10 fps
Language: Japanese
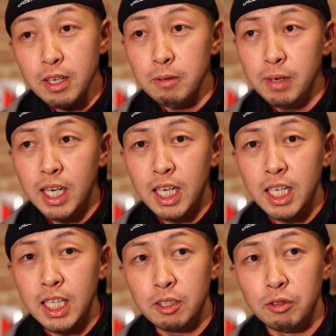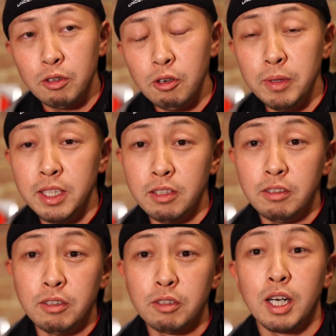まああの
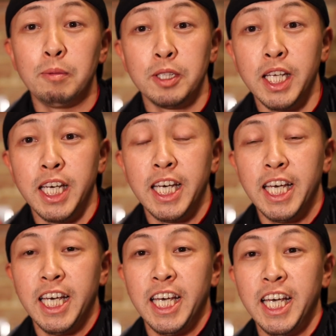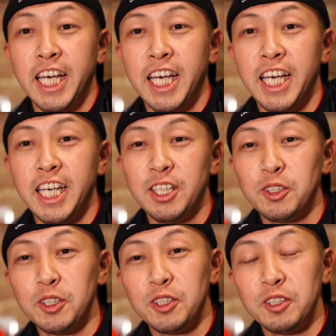コメントとかもね、えー、
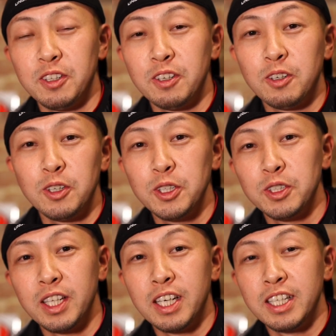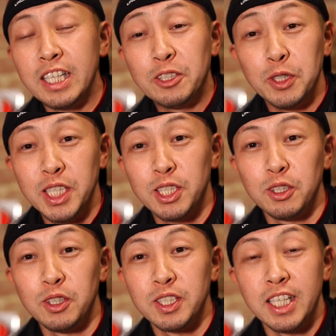どんどんどんどんこういうふうな
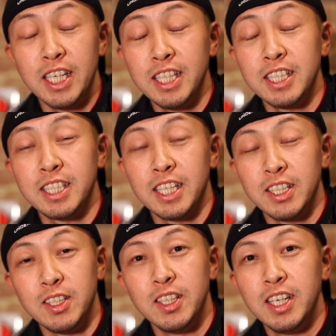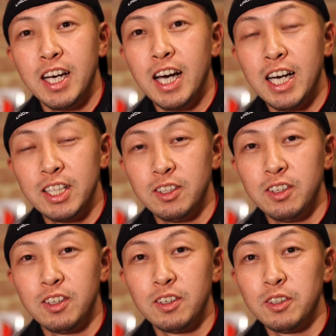リクエストじゃないですけどあ
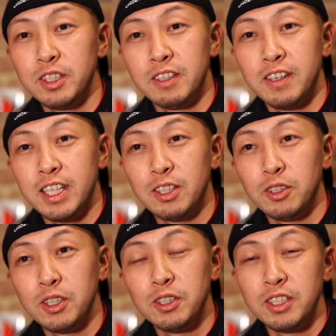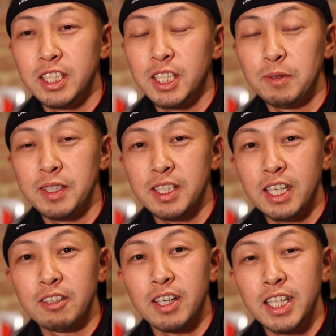のこういうのはどういうふうにしてます
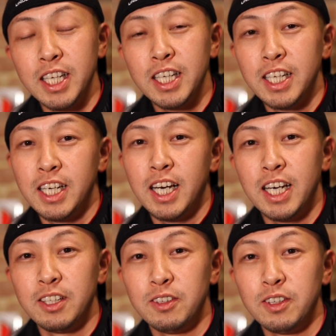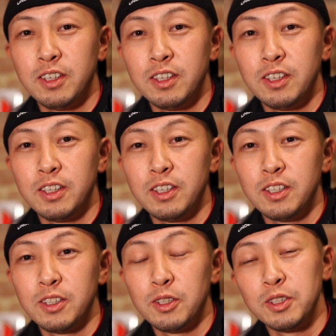かとかねあ
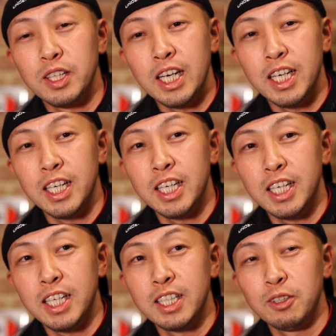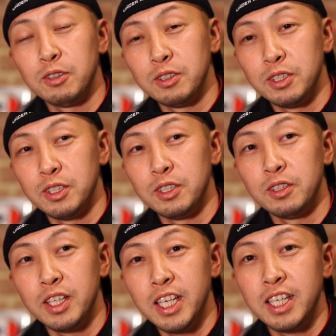のー、どうな道具
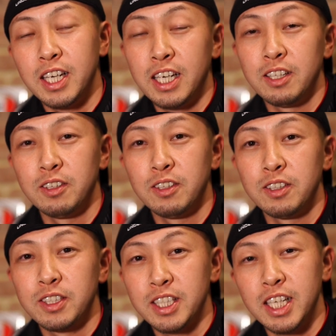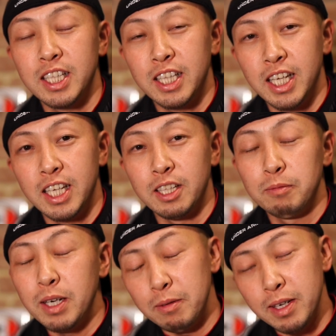をね、あのー、使って、ま
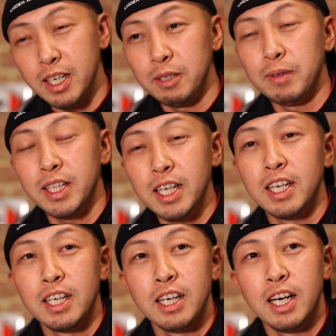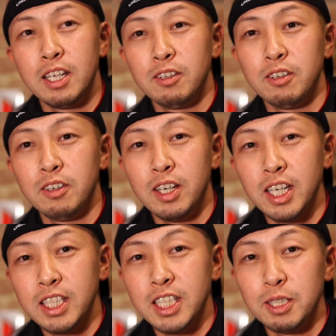あまあ今ね、あ
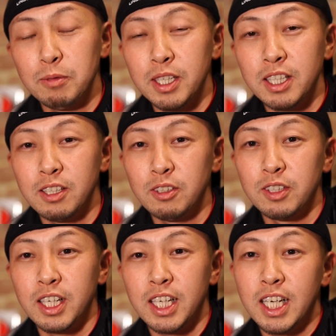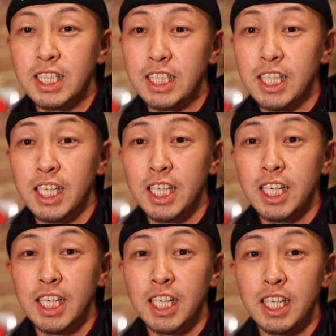のー、上げさせてもらってるような感じ
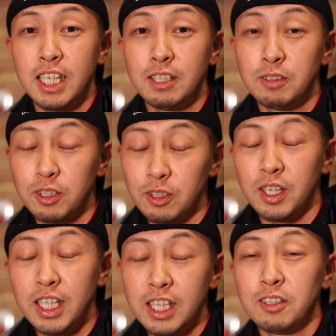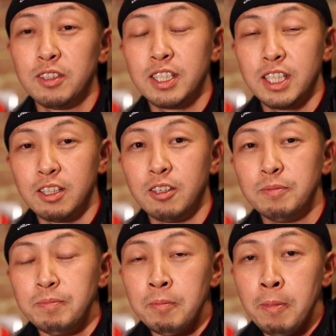でずっとやってるんですけど、